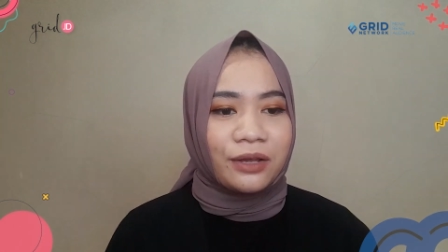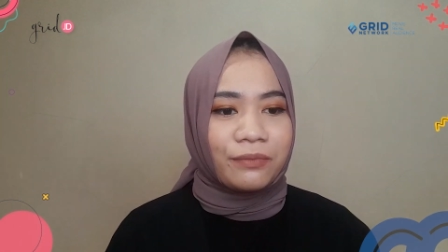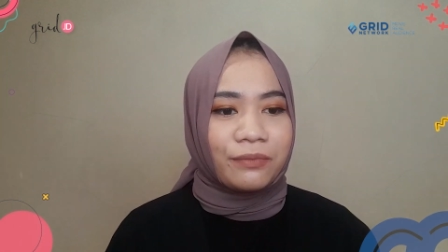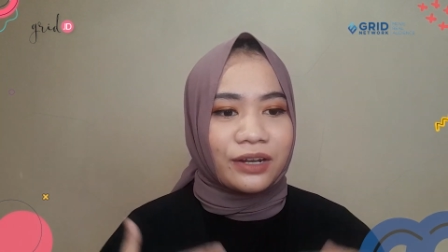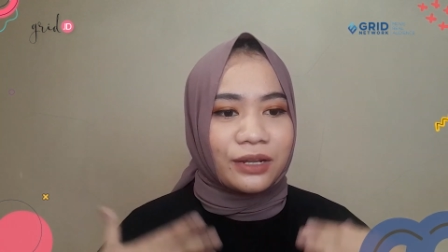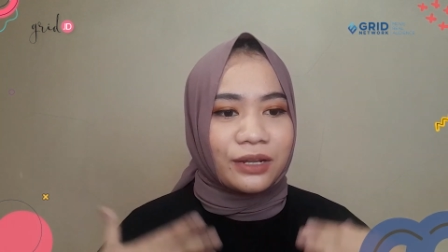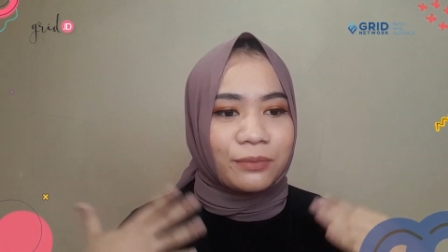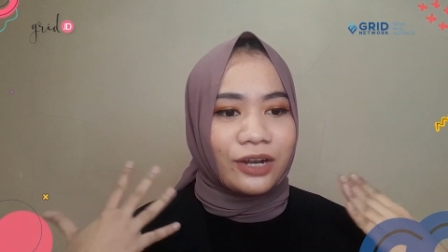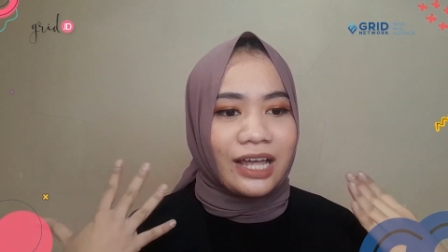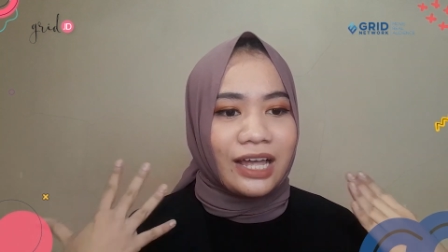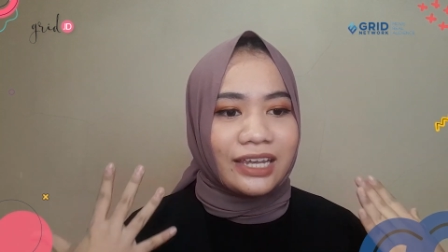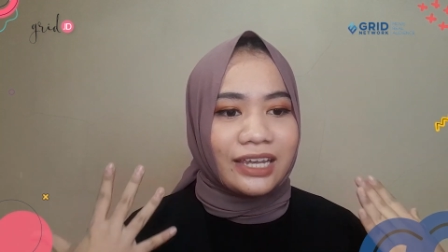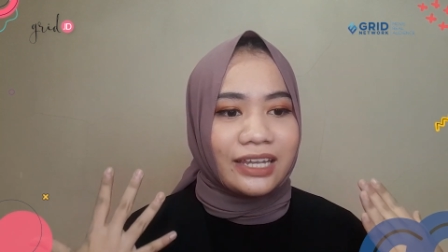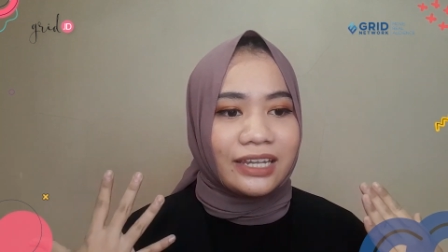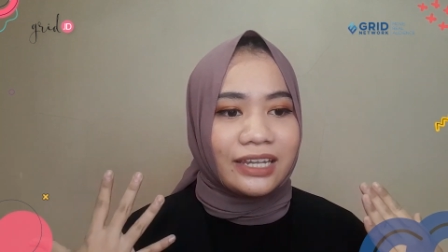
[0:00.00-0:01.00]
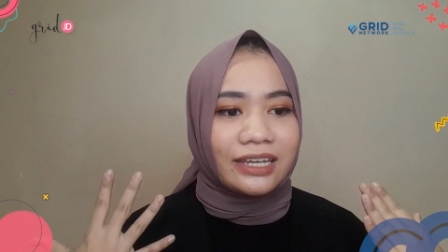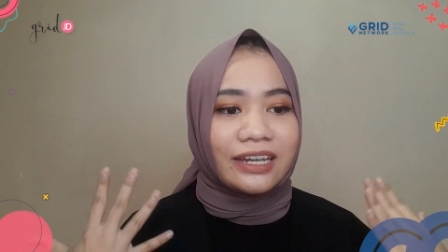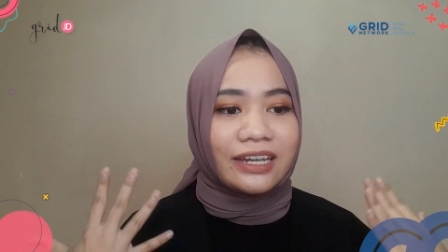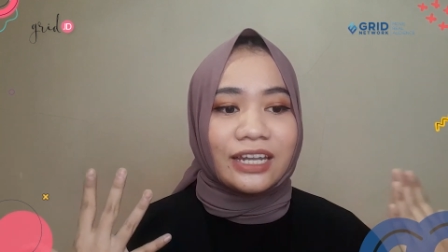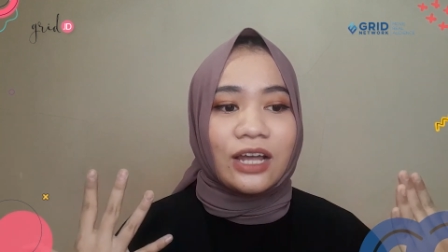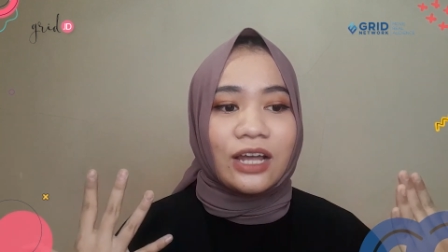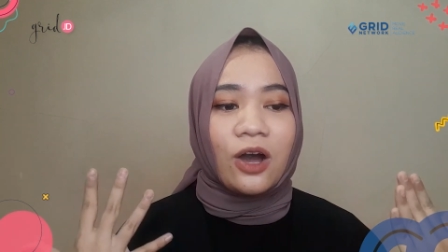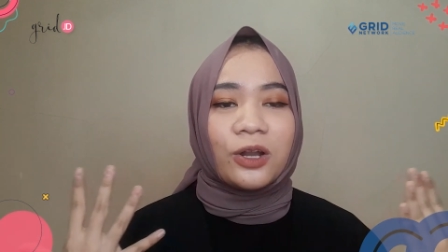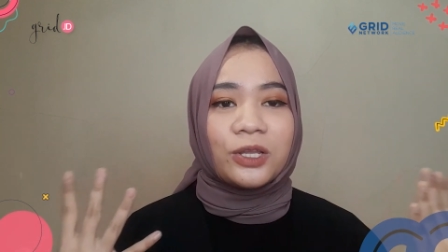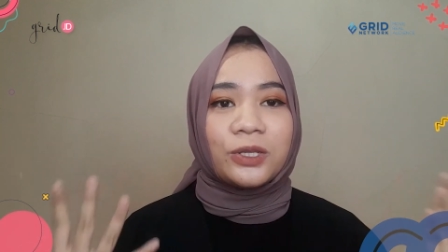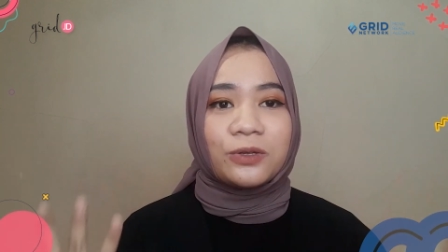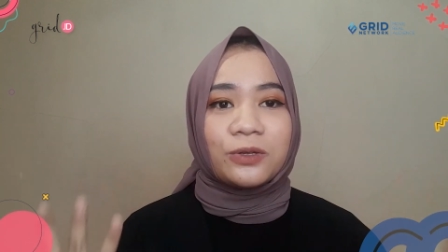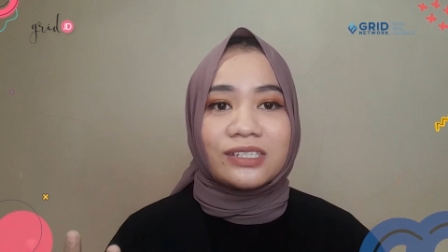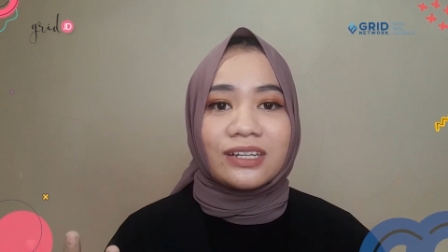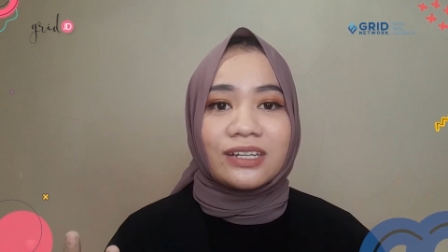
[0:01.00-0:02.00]
Bertemu lagi di Great Hot
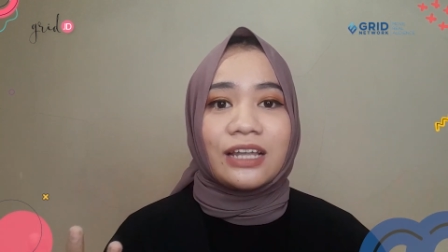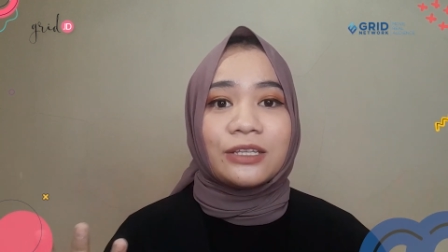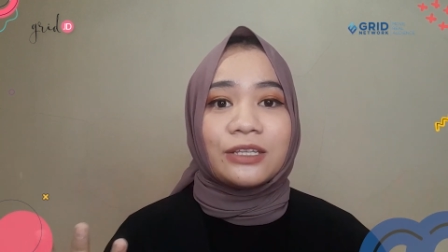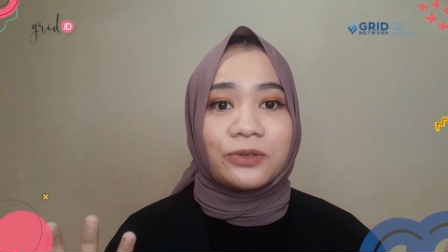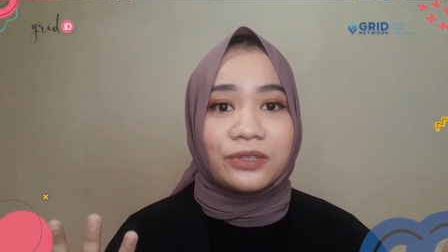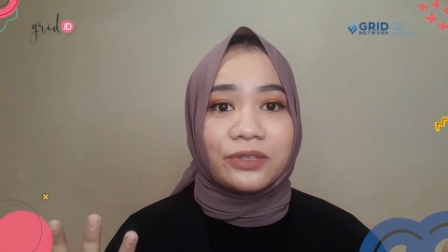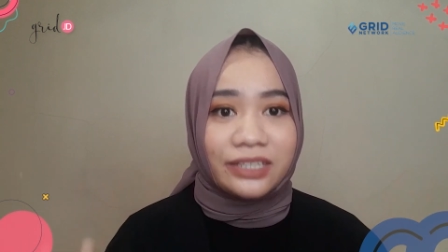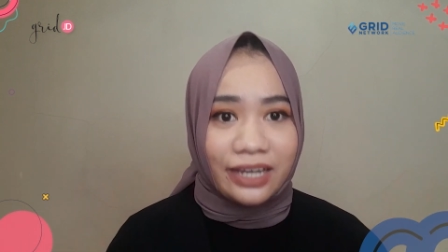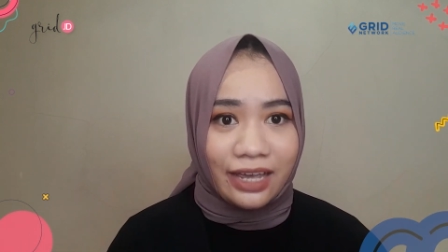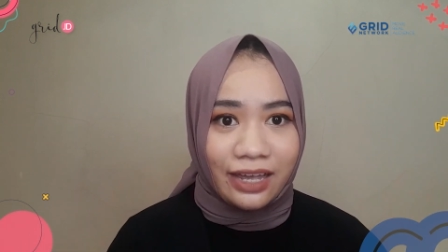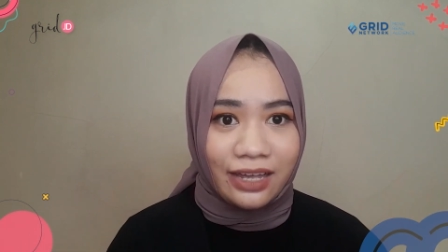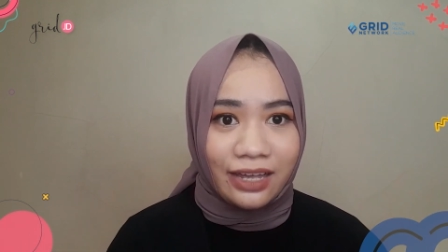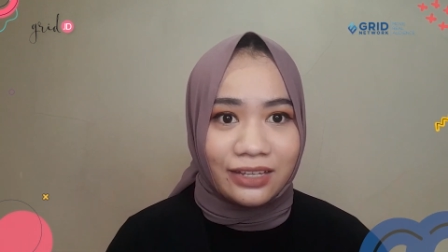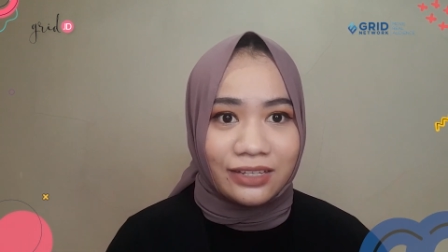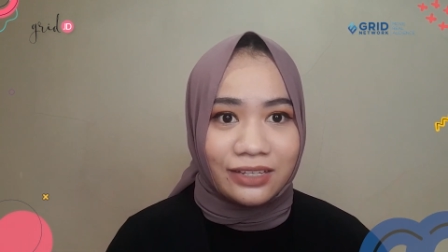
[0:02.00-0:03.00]
News selanjutnya.